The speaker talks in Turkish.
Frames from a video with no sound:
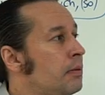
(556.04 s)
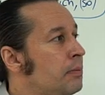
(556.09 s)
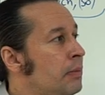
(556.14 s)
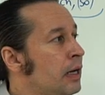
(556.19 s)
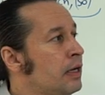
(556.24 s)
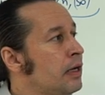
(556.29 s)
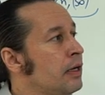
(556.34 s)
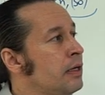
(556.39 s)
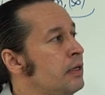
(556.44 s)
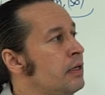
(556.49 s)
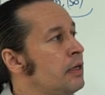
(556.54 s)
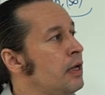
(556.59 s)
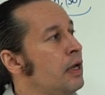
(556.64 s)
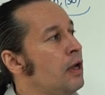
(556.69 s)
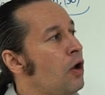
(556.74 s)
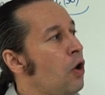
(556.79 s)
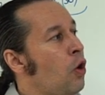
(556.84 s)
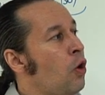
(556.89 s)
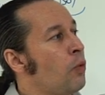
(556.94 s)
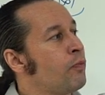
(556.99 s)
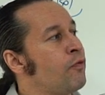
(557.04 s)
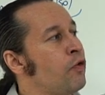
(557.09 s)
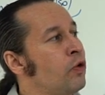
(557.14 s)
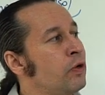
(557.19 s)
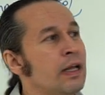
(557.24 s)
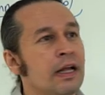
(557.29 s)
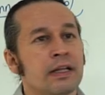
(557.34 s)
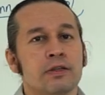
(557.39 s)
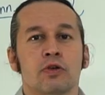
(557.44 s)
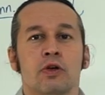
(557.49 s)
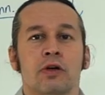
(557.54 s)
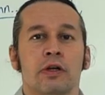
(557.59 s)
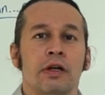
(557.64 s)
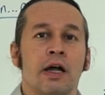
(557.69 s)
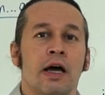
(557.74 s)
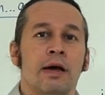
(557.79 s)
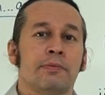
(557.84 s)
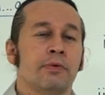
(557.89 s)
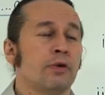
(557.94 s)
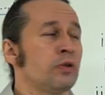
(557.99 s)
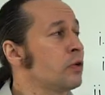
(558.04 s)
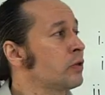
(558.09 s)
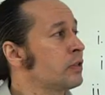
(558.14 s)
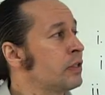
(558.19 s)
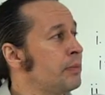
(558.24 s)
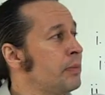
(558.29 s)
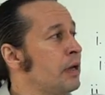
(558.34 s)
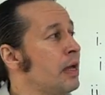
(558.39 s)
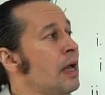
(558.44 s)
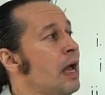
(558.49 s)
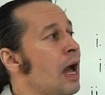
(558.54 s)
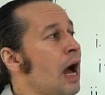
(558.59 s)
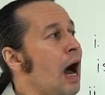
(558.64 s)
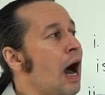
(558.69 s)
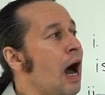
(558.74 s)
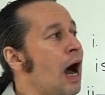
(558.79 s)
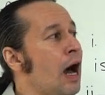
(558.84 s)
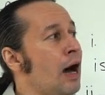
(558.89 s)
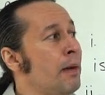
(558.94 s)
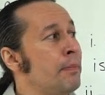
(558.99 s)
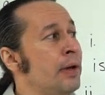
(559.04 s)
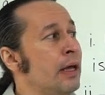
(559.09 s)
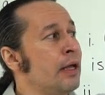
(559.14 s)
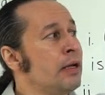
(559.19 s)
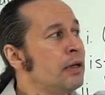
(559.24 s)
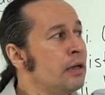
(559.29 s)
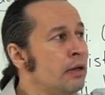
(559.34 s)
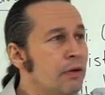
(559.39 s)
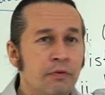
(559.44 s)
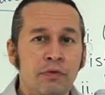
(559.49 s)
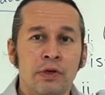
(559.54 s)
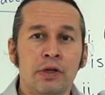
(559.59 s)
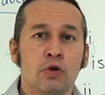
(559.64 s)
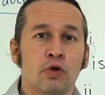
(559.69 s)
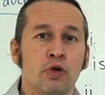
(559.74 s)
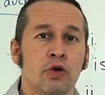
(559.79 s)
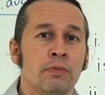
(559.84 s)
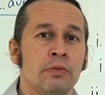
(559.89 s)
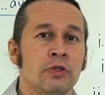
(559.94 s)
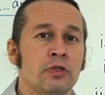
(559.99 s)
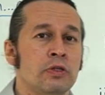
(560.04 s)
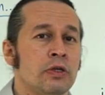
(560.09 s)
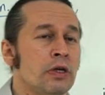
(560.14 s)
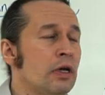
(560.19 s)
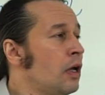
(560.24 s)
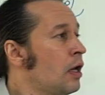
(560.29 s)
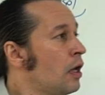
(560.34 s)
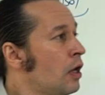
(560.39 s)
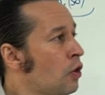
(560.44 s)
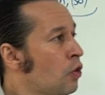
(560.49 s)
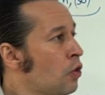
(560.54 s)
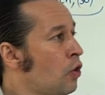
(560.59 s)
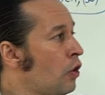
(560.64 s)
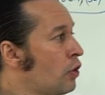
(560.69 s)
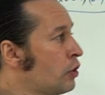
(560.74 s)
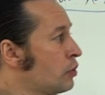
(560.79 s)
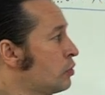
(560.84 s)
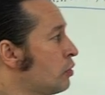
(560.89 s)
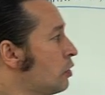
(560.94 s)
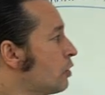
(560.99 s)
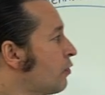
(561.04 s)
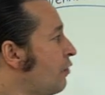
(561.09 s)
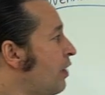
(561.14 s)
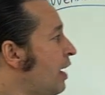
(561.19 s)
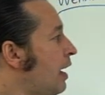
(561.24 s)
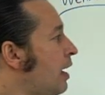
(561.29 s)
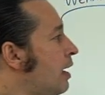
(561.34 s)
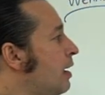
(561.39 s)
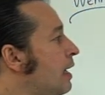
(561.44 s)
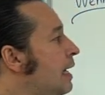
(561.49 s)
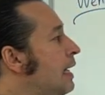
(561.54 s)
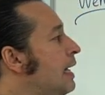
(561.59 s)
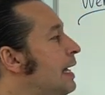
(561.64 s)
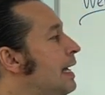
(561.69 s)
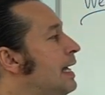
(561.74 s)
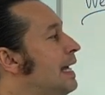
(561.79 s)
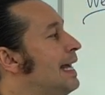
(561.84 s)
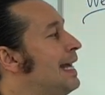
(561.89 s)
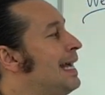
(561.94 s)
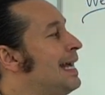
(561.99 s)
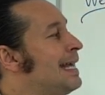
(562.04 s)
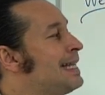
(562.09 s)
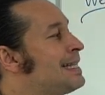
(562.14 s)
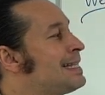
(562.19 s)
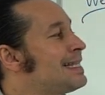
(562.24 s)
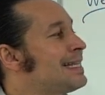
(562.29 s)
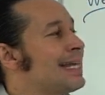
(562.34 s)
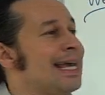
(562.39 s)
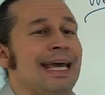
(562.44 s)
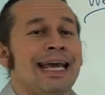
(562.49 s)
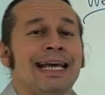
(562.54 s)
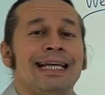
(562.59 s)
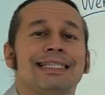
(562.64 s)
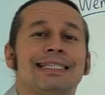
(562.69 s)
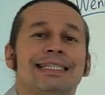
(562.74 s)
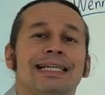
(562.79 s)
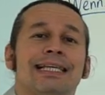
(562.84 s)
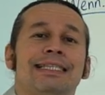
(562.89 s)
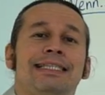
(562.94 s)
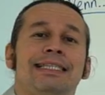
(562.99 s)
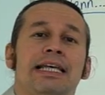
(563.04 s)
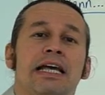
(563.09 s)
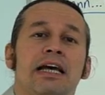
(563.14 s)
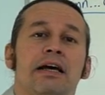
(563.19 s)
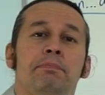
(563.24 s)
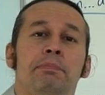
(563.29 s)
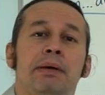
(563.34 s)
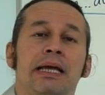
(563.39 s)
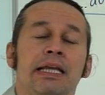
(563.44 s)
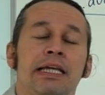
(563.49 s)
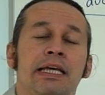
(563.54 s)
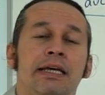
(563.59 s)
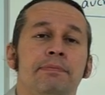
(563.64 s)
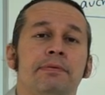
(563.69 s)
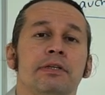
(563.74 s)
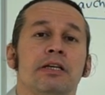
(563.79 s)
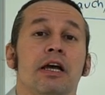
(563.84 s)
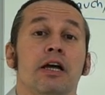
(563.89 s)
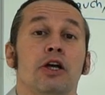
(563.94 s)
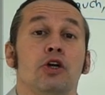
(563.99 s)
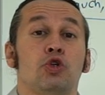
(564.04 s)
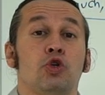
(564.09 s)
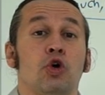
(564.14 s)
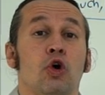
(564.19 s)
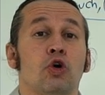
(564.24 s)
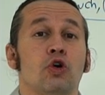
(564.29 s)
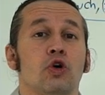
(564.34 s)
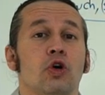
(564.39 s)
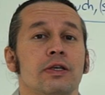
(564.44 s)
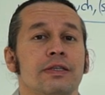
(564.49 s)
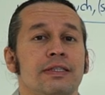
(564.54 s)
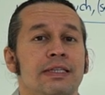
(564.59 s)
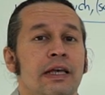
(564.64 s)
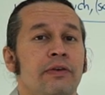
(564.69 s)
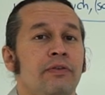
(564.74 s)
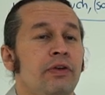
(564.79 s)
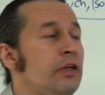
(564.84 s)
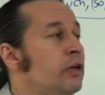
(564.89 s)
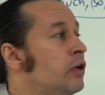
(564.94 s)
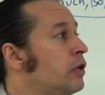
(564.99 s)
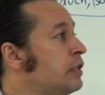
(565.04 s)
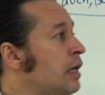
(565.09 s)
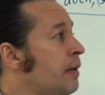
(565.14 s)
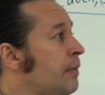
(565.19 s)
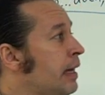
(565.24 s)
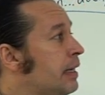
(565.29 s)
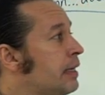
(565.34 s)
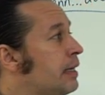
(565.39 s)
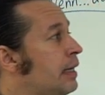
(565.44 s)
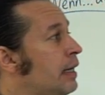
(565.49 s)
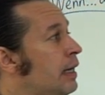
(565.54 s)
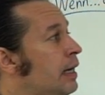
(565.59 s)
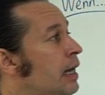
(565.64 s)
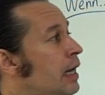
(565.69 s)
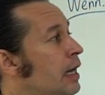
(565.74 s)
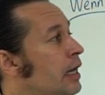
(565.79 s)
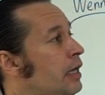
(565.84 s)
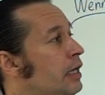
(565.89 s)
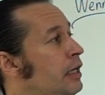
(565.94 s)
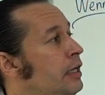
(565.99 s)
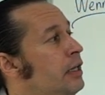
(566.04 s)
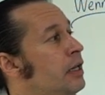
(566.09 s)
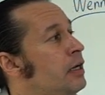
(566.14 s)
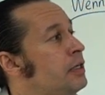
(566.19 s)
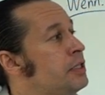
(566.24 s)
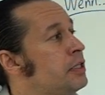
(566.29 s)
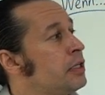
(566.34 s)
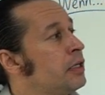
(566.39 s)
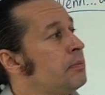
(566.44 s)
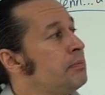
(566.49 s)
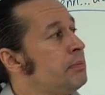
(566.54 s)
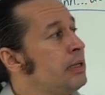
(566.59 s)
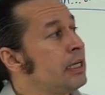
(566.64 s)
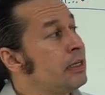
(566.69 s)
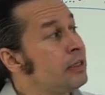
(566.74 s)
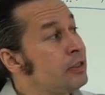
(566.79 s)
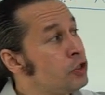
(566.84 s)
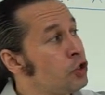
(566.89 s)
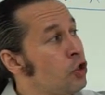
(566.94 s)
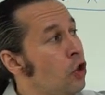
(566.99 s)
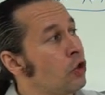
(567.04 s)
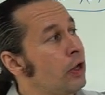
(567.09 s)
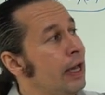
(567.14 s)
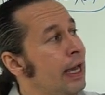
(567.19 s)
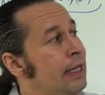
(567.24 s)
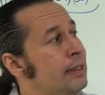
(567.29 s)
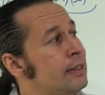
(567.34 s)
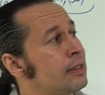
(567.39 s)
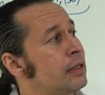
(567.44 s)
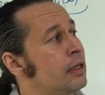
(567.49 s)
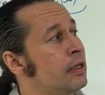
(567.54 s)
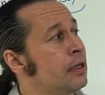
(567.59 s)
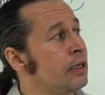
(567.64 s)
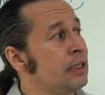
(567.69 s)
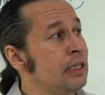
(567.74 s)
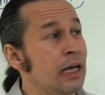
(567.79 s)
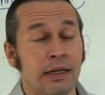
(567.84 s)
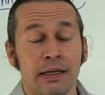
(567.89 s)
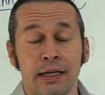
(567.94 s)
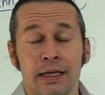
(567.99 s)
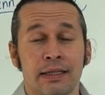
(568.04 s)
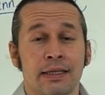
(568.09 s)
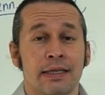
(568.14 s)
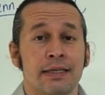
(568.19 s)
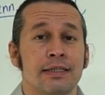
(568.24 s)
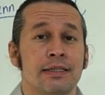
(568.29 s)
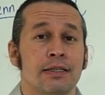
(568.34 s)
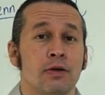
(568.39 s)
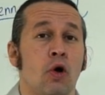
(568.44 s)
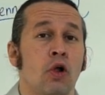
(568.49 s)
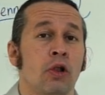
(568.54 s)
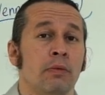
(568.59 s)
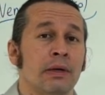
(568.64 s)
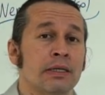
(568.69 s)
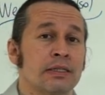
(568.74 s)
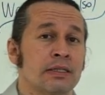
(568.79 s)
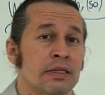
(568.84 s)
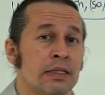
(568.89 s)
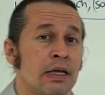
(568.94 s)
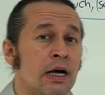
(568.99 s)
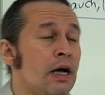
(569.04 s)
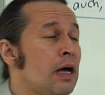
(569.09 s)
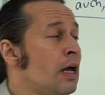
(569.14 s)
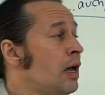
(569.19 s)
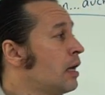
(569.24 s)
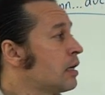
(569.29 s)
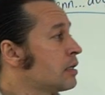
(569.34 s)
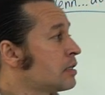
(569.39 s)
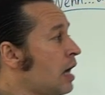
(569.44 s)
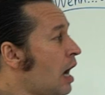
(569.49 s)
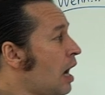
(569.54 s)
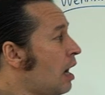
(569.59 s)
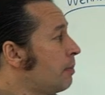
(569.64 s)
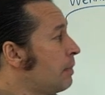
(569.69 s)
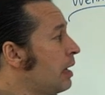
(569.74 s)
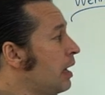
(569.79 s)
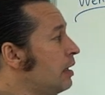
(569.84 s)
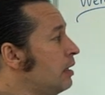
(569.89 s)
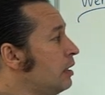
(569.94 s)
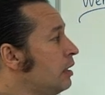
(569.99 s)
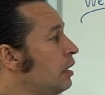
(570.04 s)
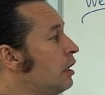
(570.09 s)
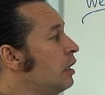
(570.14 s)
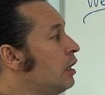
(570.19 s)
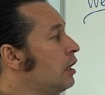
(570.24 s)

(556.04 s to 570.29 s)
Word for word: bakın obwohl'dan sonra ne yapıyorduk değil mi? Haben virgülümüzü koyduk ve ist es sehr beliebt çok seviliyor. Demek ki ilacın birçok et, e, yan etkisi olmasına rağmen